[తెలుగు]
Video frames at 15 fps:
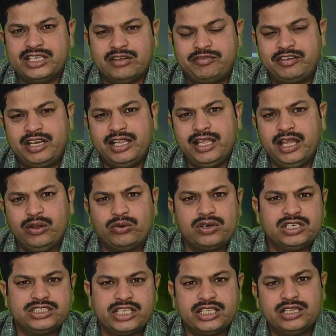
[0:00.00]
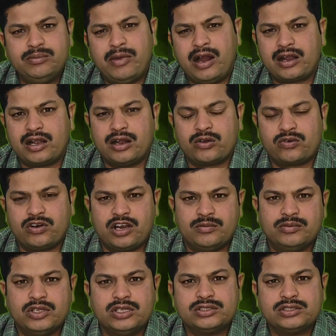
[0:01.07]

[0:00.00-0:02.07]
ఎఫ్టీఏ గురించి అయితే మాట్లాడుకున్నాం